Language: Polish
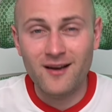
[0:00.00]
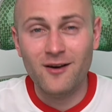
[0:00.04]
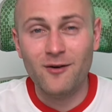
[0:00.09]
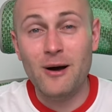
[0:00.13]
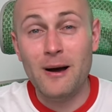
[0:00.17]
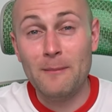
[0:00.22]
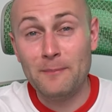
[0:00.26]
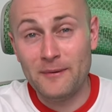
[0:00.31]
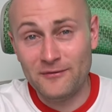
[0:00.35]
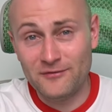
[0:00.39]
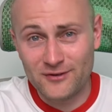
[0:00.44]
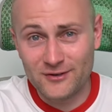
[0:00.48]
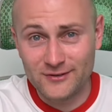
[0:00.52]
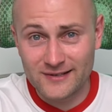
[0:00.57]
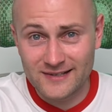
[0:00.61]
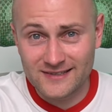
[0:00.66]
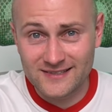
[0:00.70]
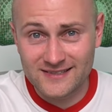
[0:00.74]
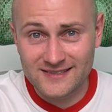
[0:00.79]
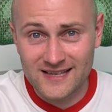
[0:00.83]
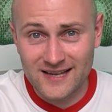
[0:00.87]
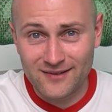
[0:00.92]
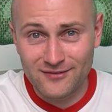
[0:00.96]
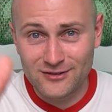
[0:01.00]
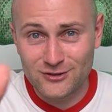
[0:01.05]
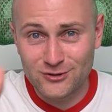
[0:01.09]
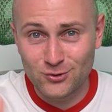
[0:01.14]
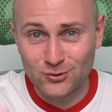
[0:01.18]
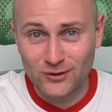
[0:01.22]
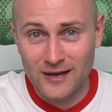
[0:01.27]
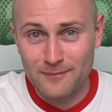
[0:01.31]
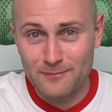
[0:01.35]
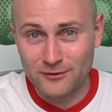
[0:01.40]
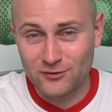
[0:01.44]
Łapy w górę zostawić
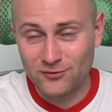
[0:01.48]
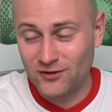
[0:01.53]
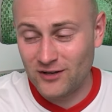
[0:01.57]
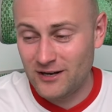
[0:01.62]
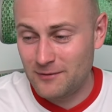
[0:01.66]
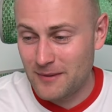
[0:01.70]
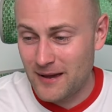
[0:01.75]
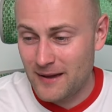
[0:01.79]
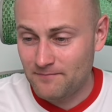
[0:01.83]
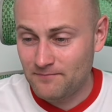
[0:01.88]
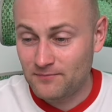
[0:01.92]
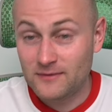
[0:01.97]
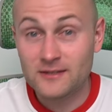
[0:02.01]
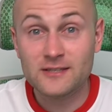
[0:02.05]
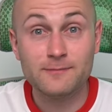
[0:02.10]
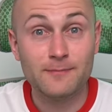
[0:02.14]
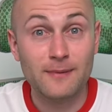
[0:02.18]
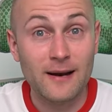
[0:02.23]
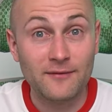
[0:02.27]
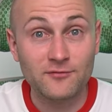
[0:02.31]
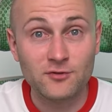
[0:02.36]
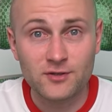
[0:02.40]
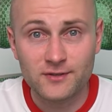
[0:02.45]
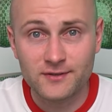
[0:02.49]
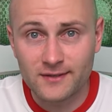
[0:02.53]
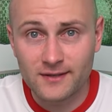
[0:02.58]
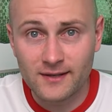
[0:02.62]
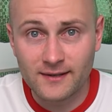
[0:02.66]
tutaj pod filmem. Sprawdź, czy jest